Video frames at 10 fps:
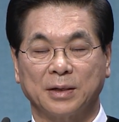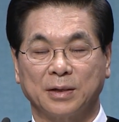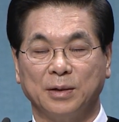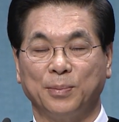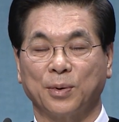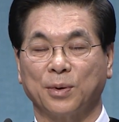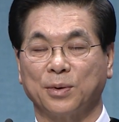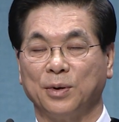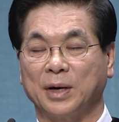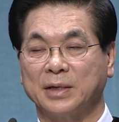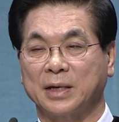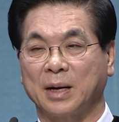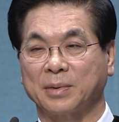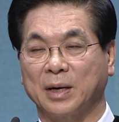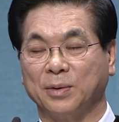그 포로 끌려간
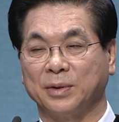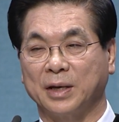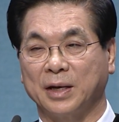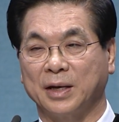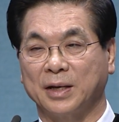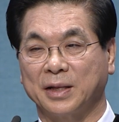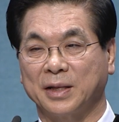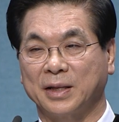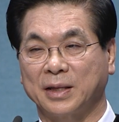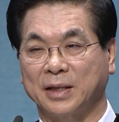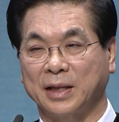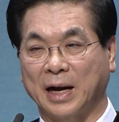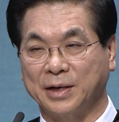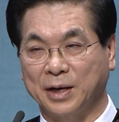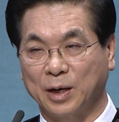사람 가운데
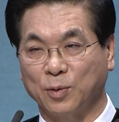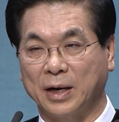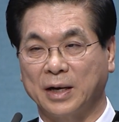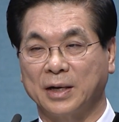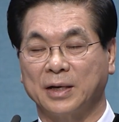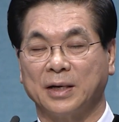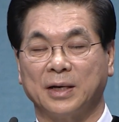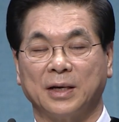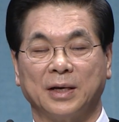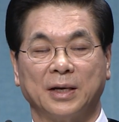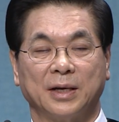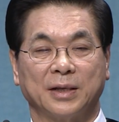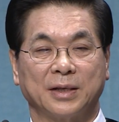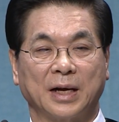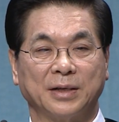다니엘과
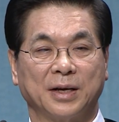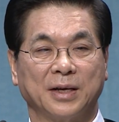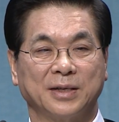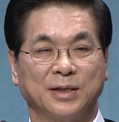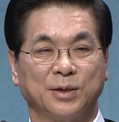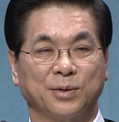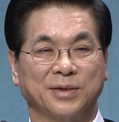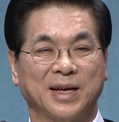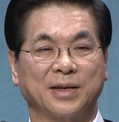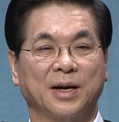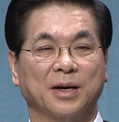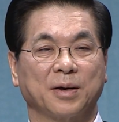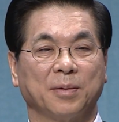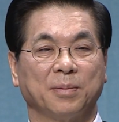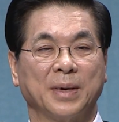다니엘의 세 친구
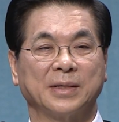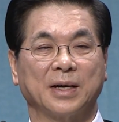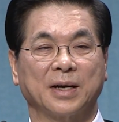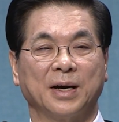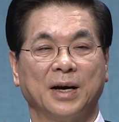사드락, 메삭,